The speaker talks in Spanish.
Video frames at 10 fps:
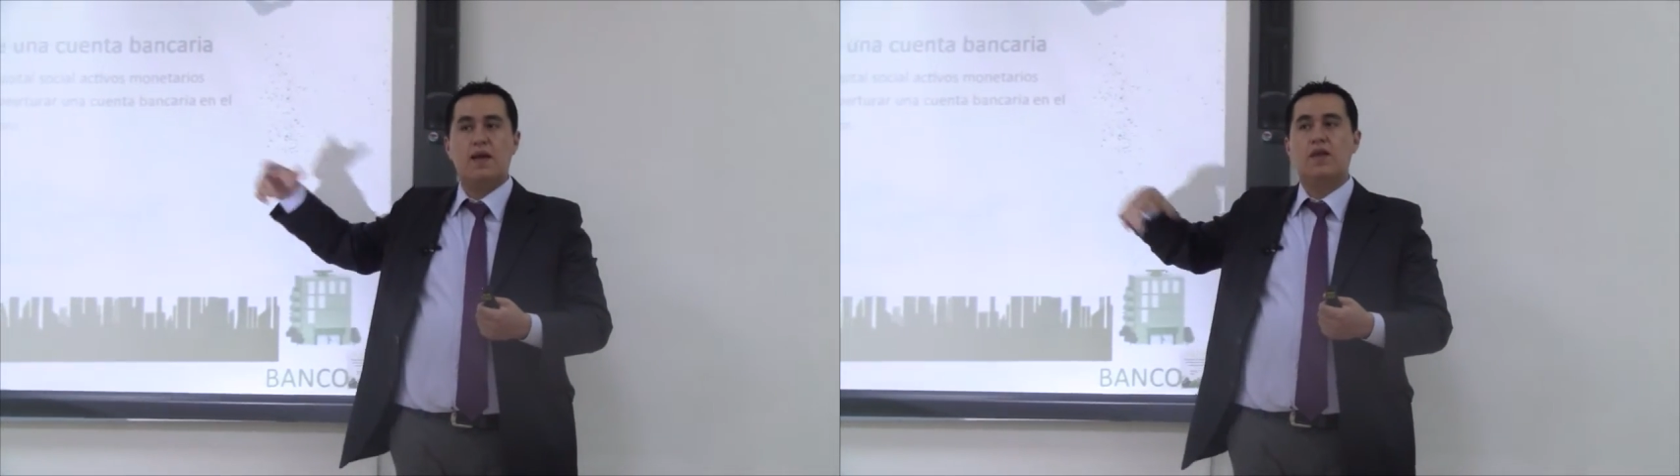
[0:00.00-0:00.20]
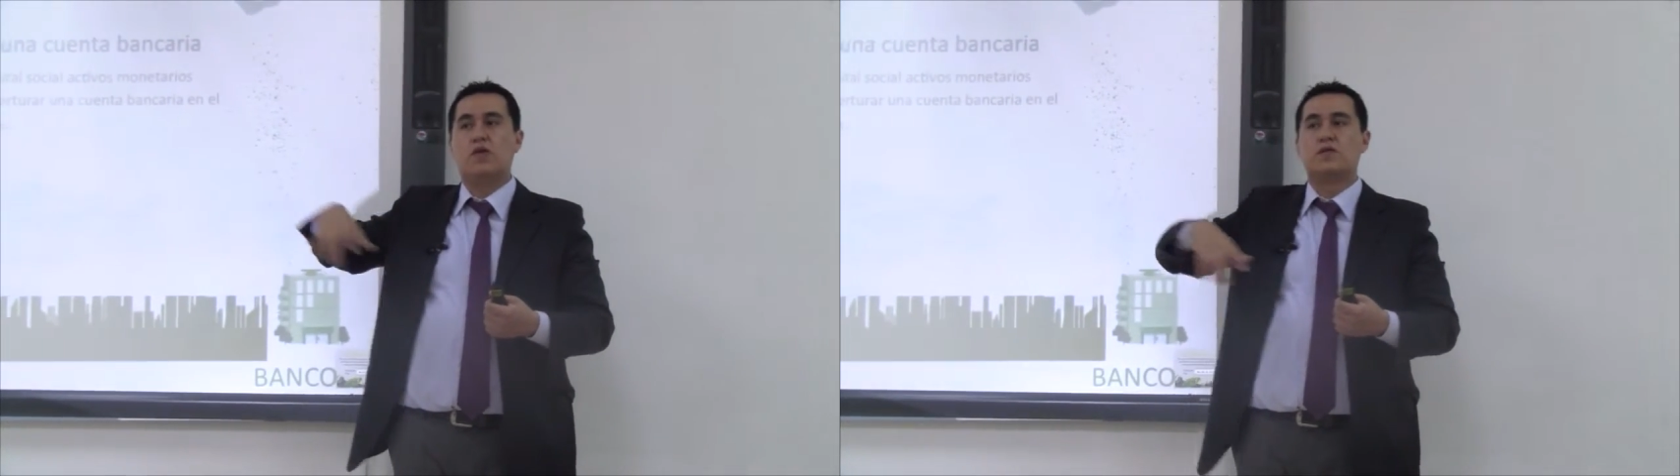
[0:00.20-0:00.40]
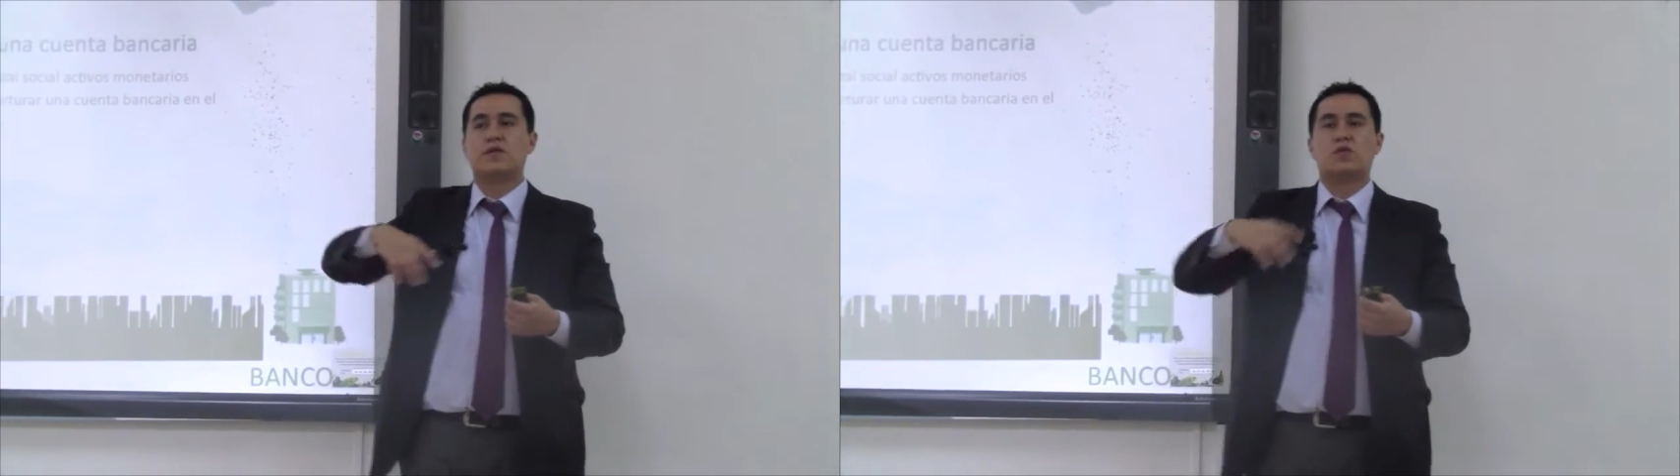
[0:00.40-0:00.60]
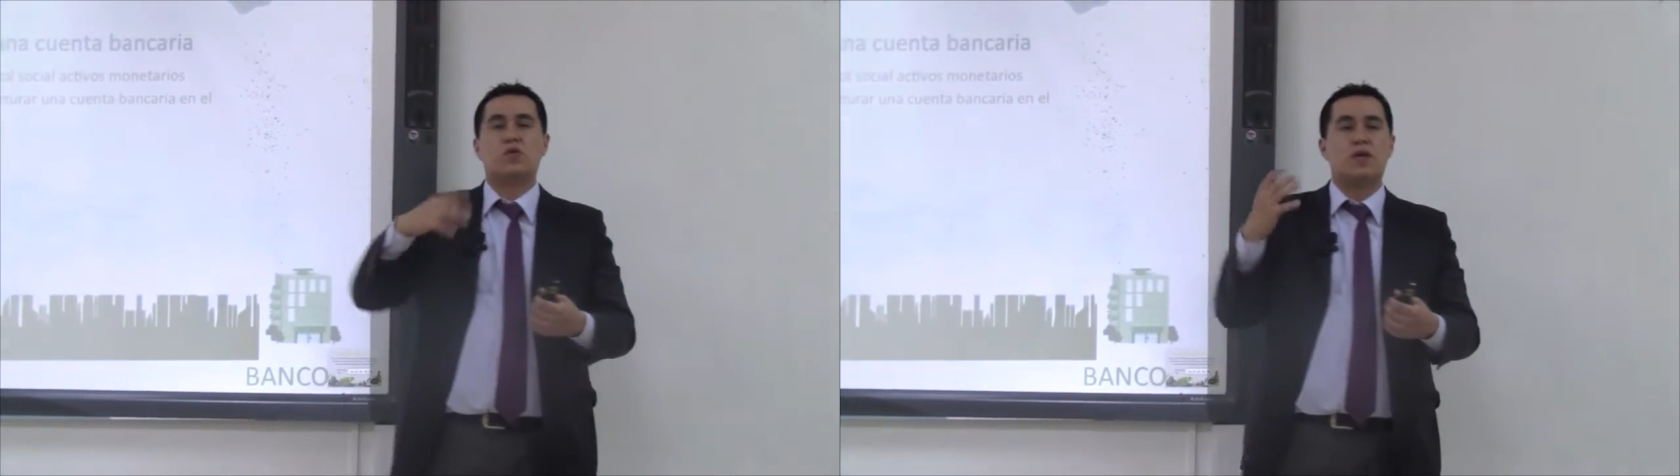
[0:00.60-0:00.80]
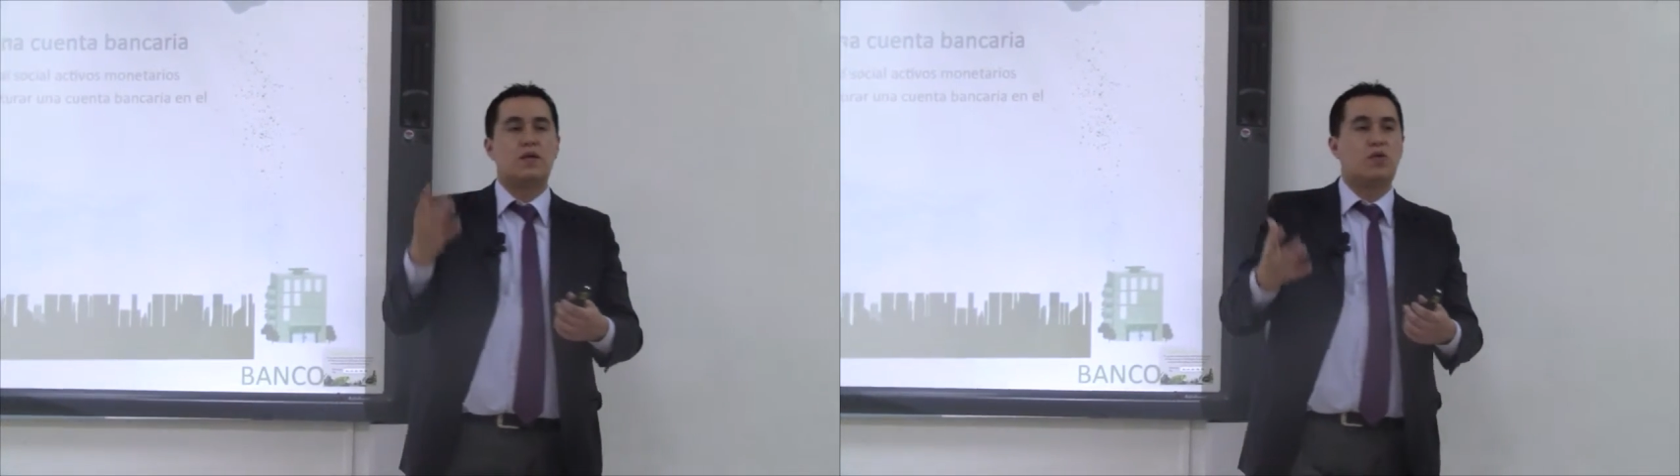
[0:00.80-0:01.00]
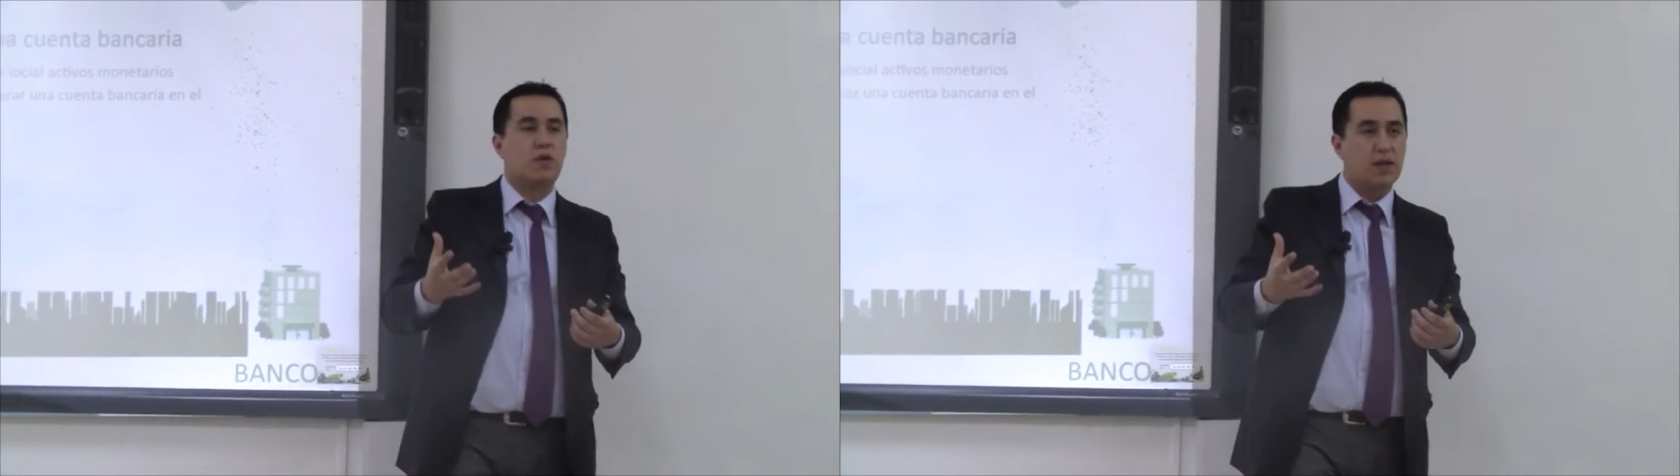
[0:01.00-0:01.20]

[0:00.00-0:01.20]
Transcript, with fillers: Entonces, con el,